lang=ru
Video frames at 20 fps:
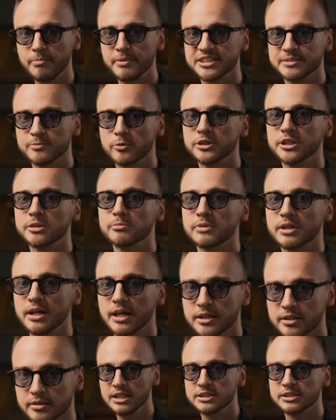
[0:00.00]
посмотрим
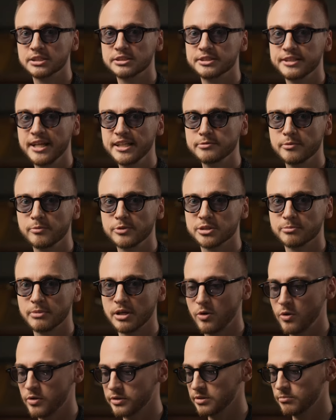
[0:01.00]
как. Соединять мы будем
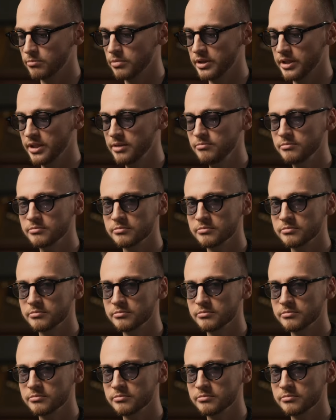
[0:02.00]
аккорды B